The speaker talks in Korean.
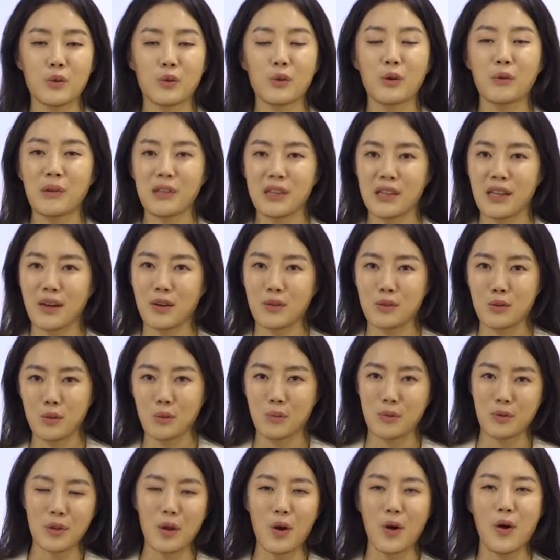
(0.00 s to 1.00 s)
조금 이따가
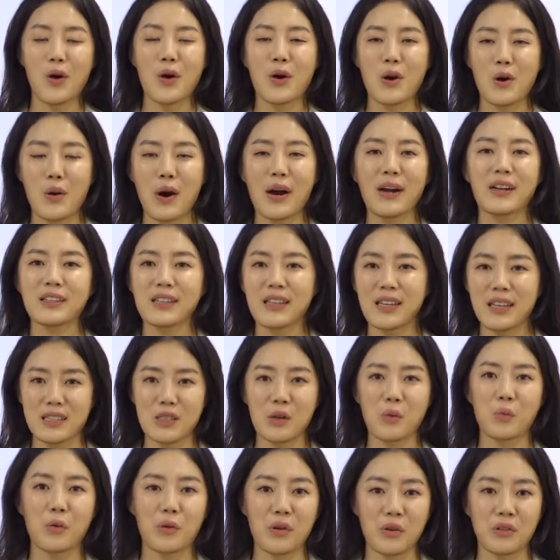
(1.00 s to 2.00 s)
조금 더
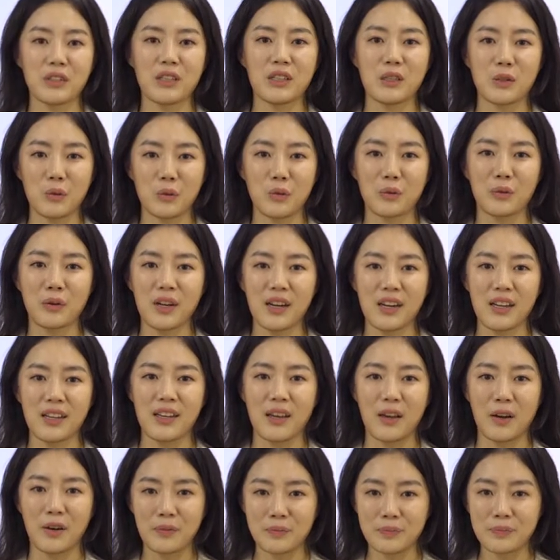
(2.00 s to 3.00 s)
확대해서 보여드리도록
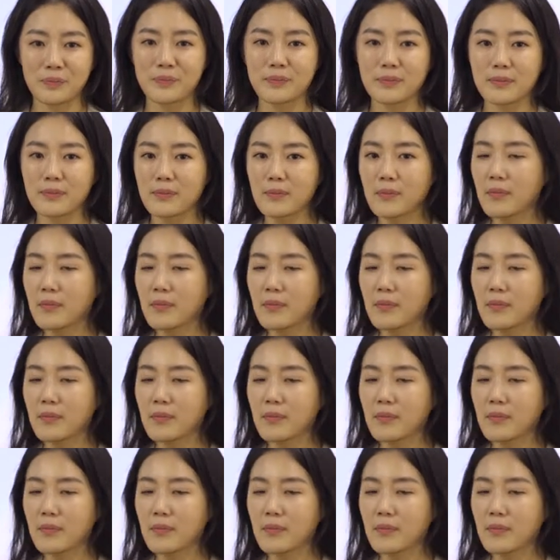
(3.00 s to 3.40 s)
할게요.